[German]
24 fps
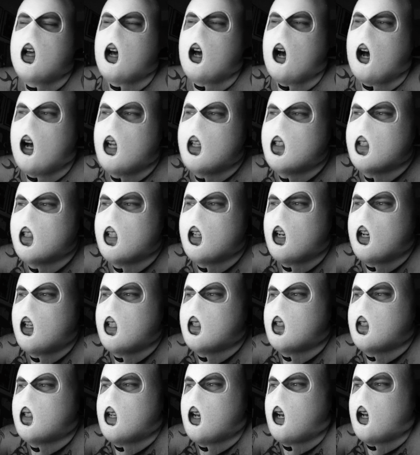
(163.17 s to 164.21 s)
hatte der
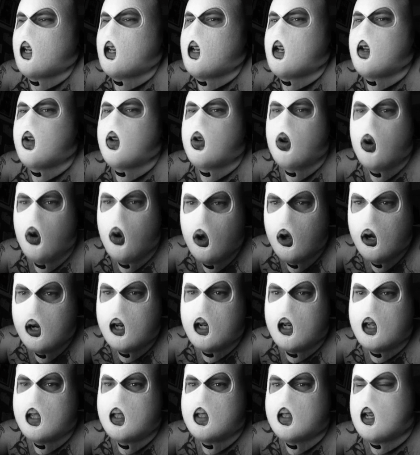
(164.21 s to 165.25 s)
letztjährige
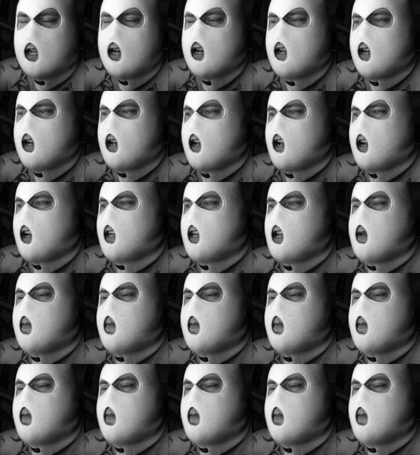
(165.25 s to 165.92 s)
König des NRR,